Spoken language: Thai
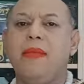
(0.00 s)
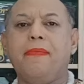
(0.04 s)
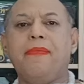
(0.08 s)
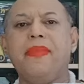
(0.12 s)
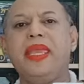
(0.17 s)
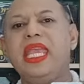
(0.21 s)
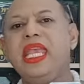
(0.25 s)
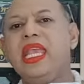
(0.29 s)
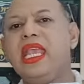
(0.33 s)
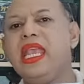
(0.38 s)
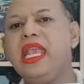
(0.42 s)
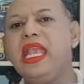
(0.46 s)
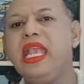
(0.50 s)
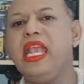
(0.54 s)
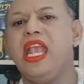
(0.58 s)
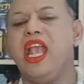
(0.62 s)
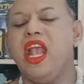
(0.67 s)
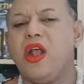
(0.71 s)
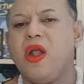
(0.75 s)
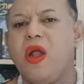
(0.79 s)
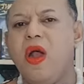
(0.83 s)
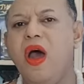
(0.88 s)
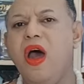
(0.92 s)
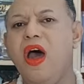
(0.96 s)
มี
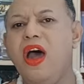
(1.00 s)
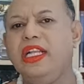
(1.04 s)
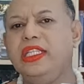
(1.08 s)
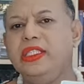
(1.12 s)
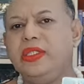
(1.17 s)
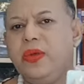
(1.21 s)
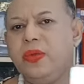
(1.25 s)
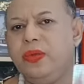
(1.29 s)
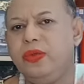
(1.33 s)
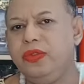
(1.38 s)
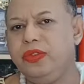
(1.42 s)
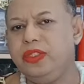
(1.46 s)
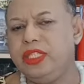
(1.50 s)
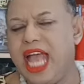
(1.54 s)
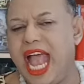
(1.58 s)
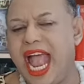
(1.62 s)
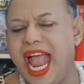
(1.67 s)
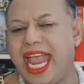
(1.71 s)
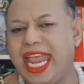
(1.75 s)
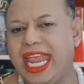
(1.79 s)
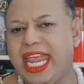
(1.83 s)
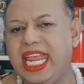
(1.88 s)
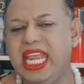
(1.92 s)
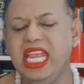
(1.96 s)
ข้อสงสั
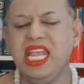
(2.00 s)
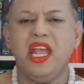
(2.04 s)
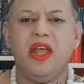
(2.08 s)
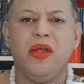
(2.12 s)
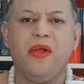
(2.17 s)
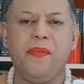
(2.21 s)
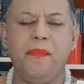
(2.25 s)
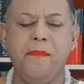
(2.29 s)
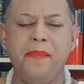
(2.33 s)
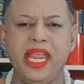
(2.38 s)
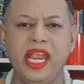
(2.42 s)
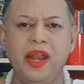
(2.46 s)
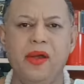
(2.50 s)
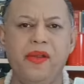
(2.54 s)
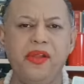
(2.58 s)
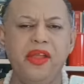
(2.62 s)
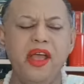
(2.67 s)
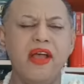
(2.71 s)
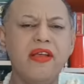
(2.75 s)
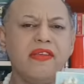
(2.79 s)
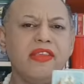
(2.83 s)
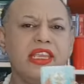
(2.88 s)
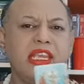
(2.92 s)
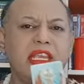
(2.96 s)
ย มีเรื่
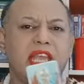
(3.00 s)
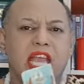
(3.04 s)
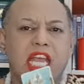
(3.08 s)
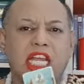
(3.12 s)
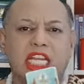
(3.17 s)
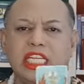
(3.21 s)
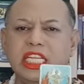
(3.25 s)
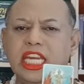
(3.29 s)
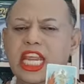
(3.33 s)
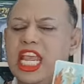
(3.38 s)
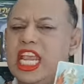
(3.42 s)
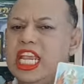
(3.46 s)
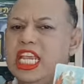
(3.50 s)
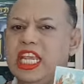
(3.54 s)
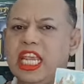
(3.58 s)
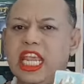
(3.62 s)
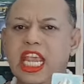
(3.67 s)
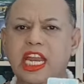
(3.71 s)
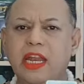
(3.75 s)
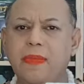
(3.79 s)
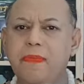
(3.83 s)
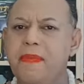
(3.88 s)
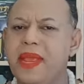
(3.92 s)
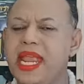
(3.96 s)
องที่
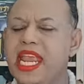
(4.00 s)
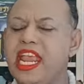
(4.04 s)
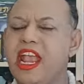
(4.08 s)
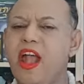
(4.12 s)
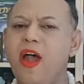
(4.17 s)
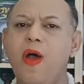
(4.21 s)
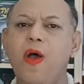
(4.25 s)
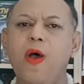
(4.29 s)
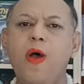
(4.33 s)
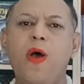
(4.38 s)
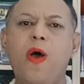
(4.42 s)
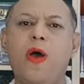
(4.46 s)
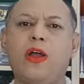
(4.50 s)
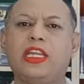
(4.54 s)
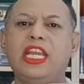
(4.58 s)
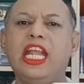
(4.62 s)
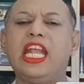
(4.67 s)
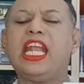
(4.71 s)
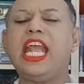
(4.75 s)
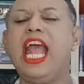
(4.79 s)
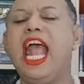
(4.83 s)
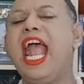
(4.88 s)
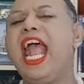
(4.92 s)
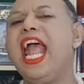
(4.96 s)
คิดไม่ออกนะ
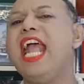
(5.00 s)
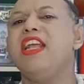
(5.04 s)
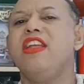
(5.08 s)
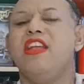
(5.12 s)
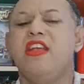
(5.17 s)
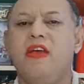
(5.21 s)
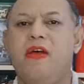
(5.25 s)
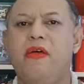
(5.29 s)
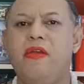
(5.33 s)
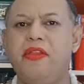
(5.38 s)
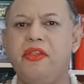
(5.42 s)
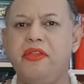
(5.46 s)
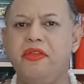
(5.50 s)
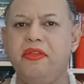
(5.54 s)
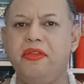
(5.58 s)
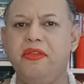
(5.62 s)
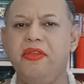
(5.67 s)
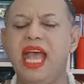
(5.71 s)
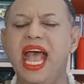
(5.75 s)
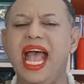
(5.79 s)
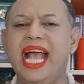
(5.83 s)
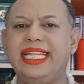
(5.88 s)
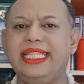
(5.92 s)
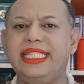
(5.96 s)
คะ หรือ
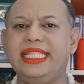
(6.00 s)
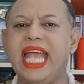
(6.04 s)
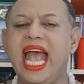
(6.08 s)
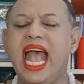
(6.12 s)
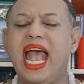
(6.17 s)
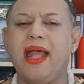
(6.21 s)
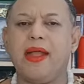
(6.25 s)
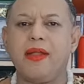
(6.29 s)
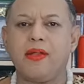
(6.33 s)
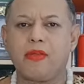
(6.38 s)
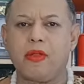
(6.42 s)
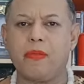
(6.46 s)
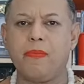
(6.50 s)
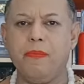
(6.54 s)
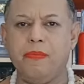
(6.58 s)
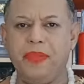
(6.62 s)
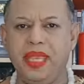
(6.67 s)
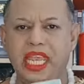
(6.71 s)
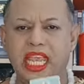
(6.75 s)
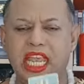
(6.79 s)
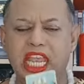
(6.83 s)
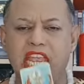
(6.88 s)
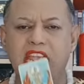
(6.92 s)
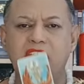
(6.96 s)
อาจจะ
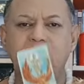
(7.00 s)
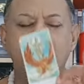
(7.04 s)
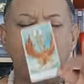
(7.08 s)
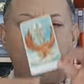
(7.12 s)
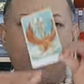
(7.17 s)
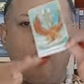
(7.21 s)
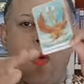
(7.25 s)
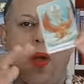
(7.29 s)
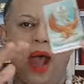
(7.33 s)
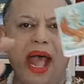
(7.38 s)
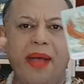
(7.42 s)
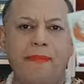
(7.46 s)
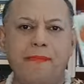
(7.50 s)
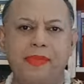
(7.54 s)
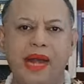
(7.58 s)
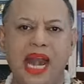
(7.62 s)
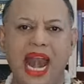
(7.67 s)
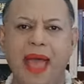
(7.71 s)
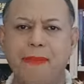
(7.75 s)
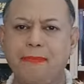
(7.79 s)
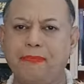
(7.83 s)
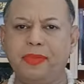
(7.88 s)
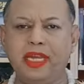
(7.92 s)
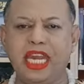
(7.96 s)
มีความ
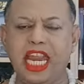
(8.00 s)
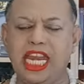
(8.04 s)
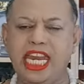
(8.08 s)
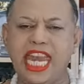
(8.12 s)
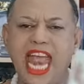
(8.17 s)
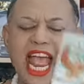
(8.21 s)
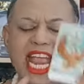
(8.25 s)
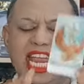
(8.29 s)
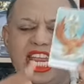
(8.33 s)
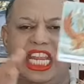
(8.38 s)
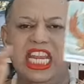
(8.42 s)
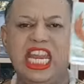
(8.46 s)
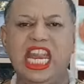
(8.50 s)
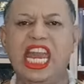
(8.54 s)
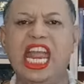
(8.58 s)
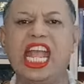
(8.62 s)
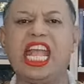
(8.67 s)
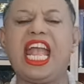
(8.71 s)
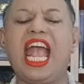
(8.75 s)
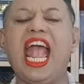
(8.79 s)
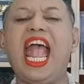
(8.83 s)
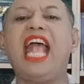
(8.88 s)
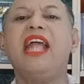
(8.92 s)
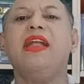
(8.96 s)
ลับใดๆเนี่ยนะ
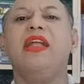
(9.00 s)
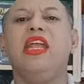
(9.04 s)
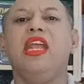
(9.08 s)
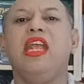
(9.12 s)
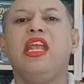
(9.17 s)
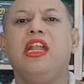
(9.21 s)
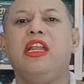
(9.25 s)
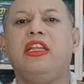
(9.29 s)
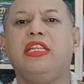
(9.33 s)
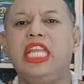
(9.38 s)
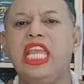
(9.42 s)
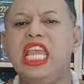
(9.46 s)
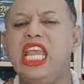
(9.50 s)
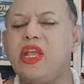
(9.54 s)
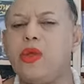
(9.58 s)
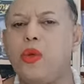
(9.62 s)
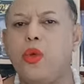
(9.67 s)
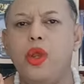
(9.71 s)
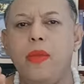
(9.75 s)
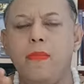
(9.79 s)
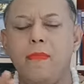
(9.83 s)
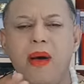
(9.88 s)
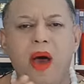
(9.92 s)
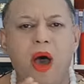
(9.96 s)
คะ ที่
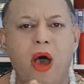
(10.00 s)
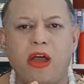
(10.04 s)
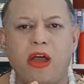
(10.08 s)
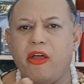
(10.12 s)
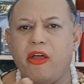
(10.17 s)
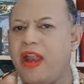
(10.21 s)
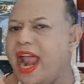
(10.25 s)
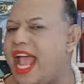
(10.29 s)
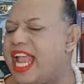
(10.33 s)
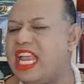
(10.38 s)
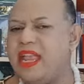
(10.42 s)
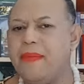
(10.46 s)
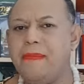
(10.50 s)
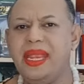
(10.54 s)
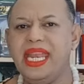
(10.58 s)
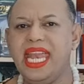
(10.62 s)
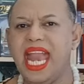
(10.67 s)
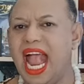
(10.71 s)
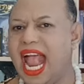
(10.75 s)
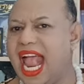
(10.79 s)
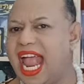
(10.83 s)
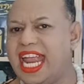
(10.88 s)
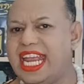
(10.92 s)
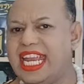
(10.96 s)
คุณบอใครไม่
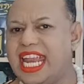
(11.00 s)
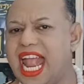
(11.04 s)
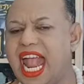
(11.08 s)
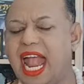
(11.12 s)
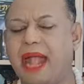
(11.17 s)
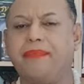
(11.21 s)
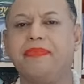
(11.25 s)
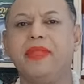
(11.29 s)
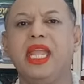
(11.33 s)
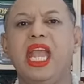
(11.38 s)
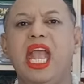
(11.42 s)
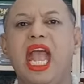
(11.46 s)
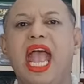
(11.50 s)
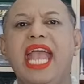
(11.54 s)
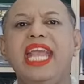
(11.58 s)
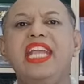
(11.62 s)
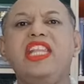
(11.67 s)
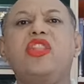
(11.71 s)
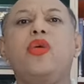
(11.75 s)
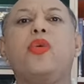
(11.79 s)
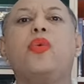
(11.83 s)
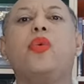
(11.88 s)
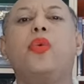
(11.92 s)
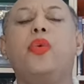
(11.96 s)
ได้เนี่ยให้
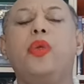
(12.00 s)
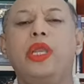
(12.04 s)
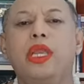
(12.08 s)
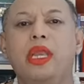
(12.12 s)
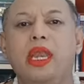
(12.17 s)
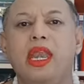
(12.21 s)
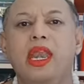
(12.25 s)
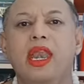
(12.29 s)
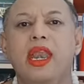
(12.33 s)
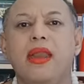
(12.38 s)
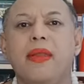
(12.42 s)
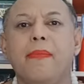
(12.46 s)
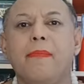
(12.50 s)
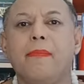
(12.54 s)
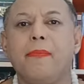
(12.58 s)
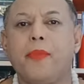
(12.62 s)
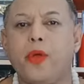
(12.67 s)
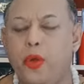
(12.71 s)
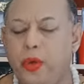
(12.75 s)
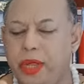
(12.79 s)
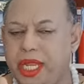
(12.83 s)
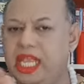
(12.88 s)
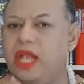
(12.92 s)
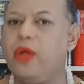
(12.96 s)
ตัวคุณ
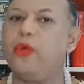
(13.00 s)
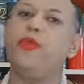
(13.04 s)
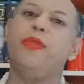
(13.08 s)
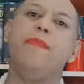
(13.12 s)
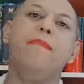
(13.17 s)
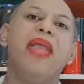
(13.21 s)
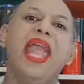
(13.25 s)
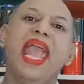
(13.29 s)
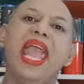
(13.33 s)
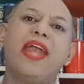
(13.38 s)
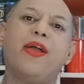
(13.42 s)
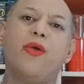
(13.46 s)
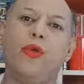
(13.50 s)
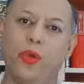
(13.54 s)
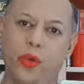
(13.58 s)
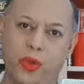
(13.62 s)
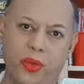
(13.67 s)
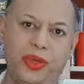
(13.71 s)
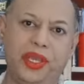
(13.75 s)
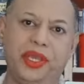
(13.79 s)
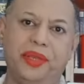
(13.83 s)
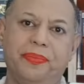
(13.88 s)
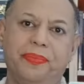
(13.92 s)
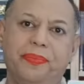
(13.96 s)
คุยกับคุณแม่ของ
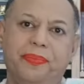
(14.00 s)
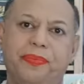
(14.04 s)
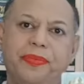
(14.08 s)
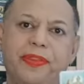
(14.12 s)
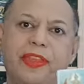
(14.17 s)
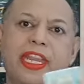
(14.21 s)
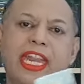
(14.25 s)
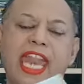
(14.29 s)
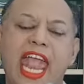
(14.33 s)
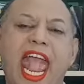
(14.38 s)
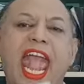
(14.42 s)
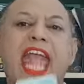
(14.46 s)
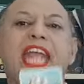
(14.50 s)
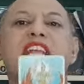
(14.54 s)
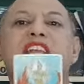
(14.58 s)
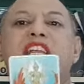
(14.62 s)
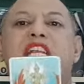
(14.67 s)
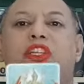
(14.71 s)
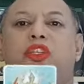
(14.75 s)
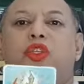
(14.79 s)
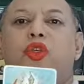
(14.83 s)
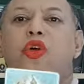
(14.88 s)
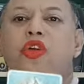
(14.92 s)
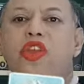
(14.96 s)
คุณนะ
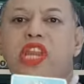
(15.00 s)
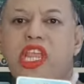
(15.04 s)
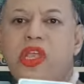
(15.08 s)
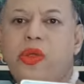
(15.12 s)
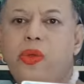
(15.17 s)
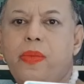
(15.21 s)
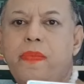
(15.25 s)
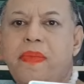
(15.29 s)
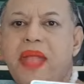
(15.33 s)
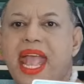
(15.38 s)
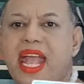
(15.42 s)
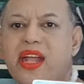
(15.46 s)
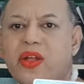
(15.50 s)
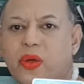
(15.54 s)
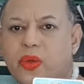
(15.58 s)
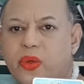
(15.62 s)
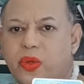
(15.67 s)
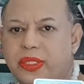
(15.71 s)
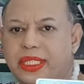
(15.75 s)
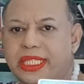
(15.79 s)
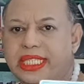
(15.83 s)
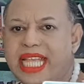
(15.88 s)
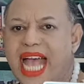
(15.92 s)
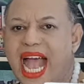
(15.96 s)
ช่วงนี้คุณแม่ของคุ
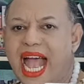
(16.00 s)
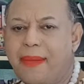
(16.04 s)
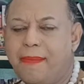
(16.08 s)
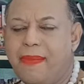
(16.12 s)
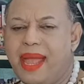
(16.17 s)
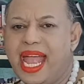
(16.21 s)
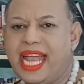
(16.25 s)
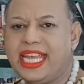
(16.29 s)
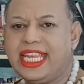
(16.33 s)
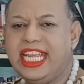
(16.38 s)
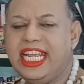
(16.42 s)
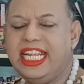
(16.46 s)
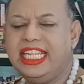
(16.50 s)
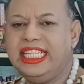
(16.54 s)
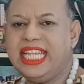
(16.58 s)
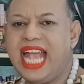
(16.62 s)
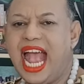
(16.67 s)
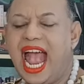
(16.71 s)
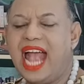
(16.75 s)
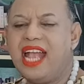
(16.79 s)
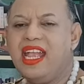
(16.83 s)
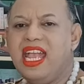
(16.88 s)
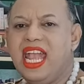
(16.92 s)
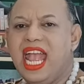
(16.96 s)
ณสามารถที่จะ
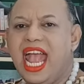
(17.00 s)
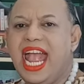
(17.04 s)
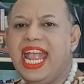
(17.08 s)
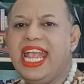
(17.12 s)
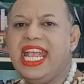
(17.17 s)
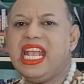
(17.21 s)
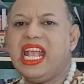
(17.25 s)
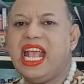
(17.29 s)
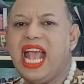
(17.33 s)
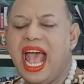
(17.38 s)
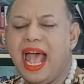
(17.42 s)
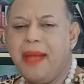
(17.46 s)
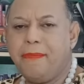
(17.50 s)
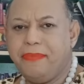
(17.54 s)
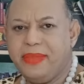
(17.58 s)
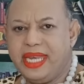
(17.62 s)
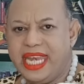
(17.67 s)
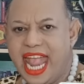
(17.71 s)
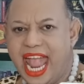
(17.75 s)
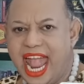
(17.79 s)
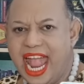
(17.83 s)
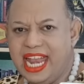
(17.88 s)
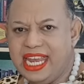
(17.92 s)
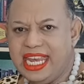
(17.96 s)
ให้คำ
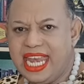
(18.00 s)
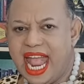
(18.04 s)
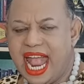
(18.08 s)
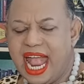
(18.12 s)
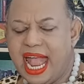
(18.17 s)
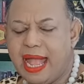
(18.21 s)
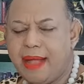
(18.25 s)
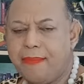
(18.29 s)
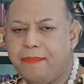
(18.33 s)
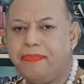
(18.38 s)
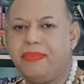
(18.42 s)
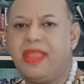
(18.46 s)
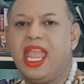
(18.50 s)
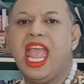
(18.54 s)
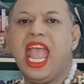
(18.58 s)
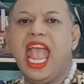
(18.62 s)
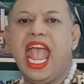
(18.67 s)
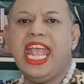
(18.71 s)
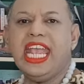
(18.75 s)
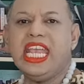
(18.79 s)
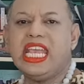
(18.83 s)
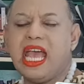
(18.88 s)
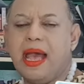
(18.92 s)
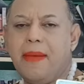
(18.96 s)
แนะนำ
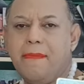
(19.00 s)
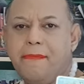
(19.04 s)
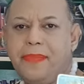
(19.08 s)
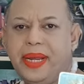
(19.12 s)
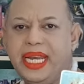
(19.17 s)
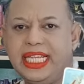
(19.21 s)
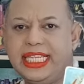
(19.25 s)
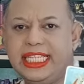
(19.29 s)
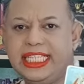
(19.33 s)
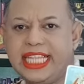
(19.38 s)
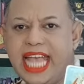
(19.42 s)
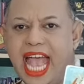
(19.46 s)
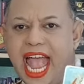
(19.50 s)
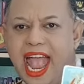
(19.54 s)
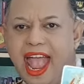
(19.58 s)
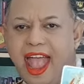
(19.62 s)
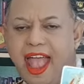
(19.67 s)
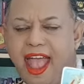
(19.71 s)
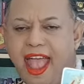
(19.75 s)
ให้คำปรึกษา